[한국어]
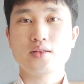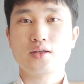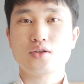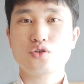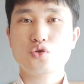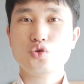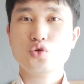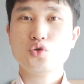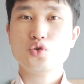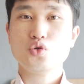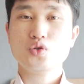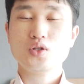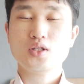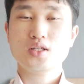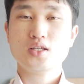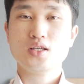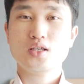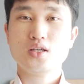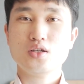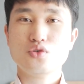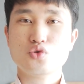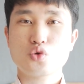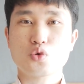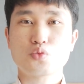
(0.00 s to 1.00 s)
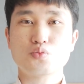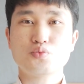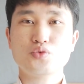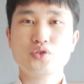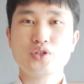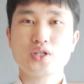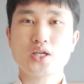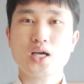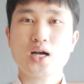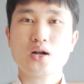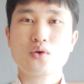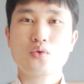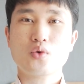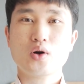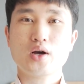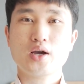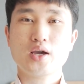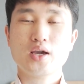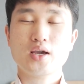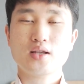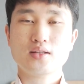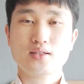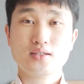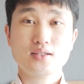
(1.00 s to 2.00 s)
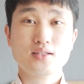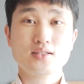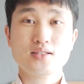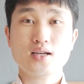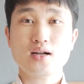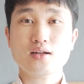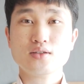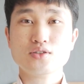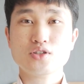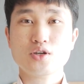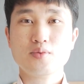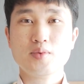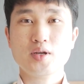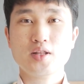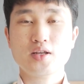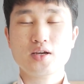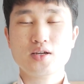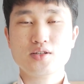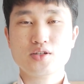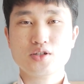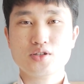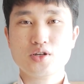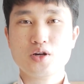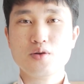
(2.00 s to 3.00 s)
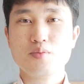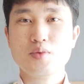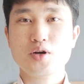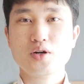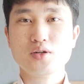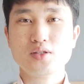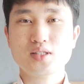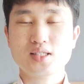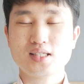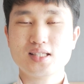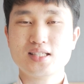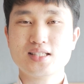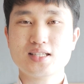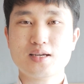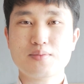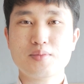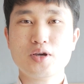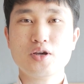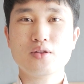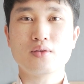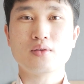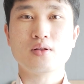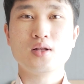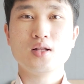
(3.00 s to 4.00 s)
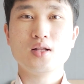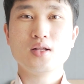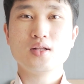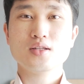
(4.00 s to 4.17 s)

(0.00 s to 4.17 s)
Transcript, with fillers: QUT 네, 족부 의학과의 특장점에 대해서 설명을 드리자면